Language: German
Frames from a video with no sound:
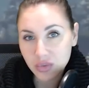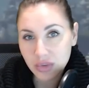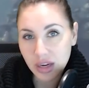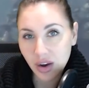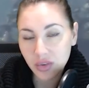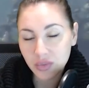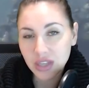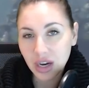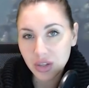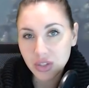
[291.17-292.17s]
zumachen und
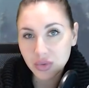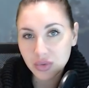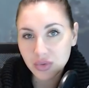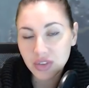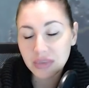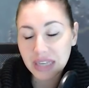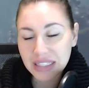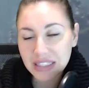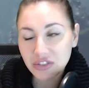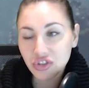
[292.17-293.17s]
mich ausruhen von dem
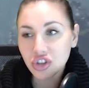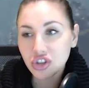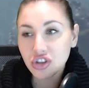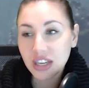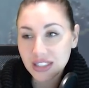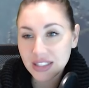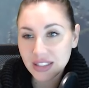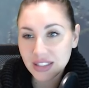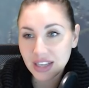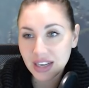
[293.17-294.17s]
ganzen Stress,
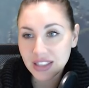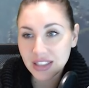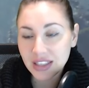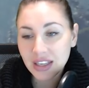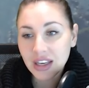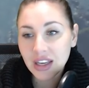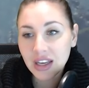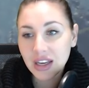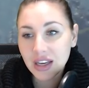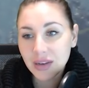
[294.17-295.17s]
den ich hatte.
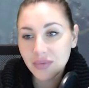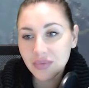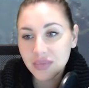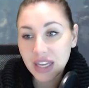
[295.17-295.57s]
Ähm,